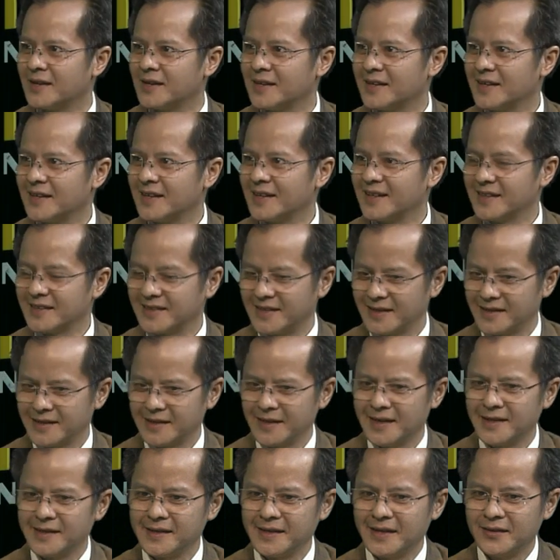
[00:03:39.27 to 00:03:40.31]
Yeah. Dạ. Cho
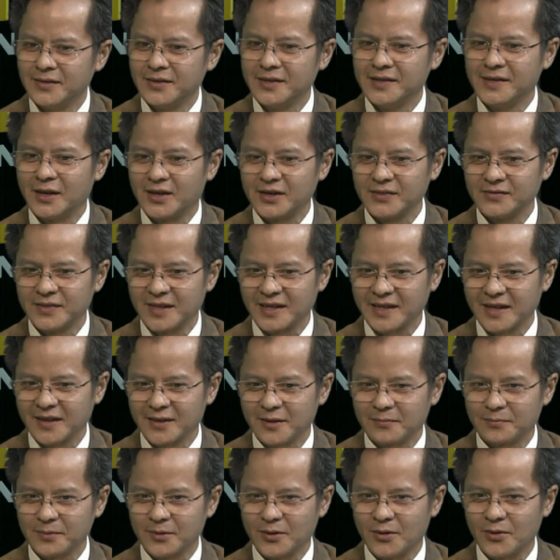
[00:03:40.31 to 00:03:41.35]
nên nếu như nói về cái
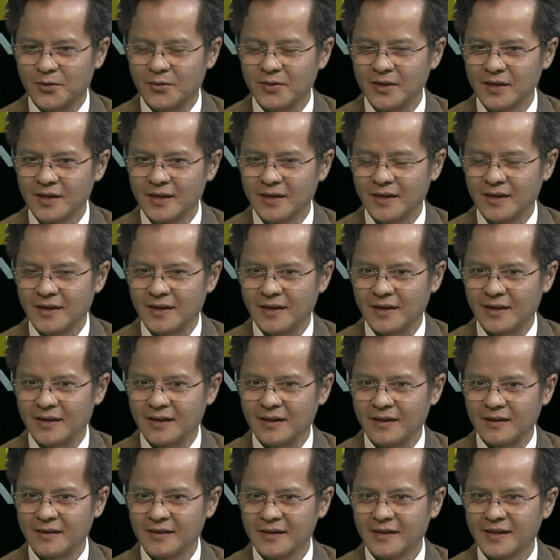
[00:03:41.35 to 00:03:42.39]
góc độ
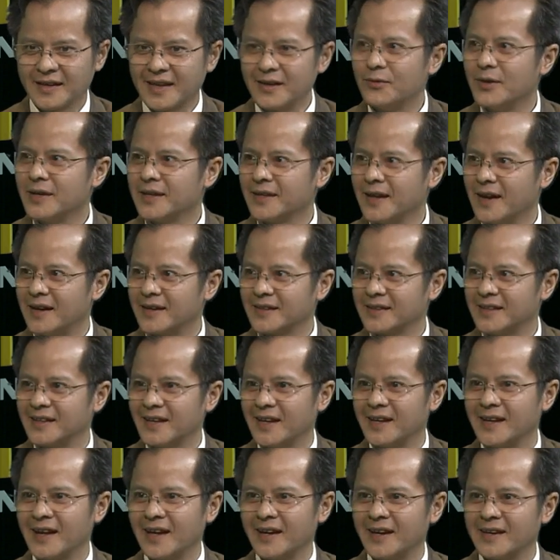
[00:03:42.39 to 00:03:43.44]
à, cái nguyên nhân thì
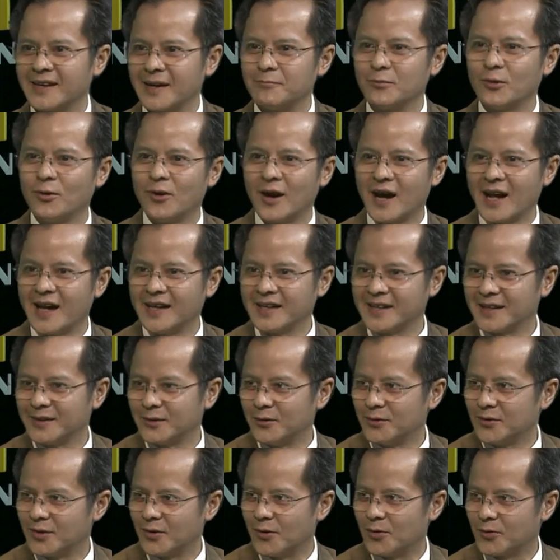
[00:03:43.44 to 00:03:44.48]
cái này nó nằm ngoài cái
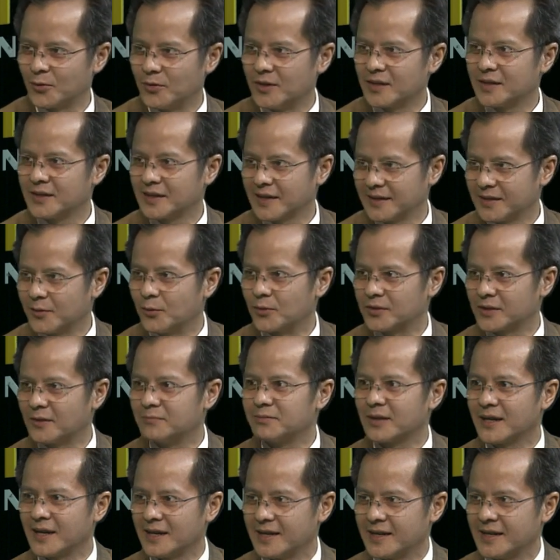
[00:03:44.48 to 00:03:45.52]
khuôn khổ của cái, cái cuộc thống
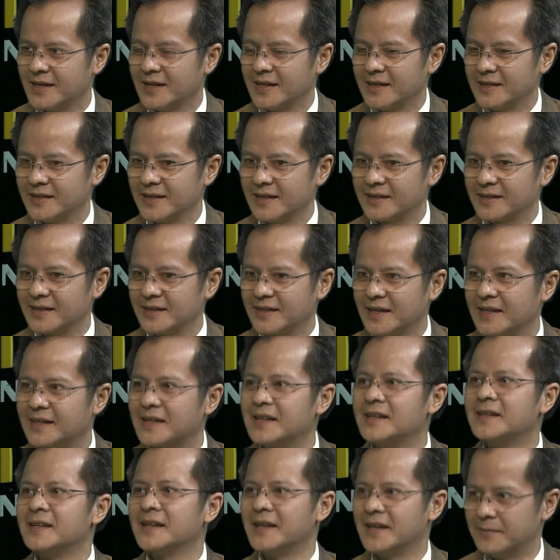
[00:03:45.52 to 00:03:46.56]
kê. Nhờ yeah. Dạ. từ cái
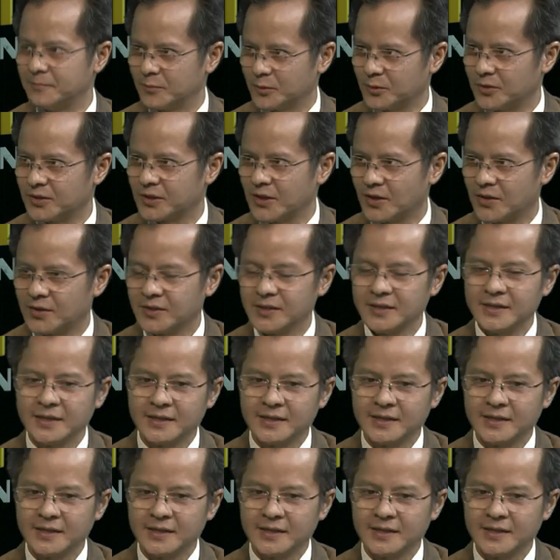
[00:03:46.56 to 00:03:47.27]
kinh nghiệm của tôi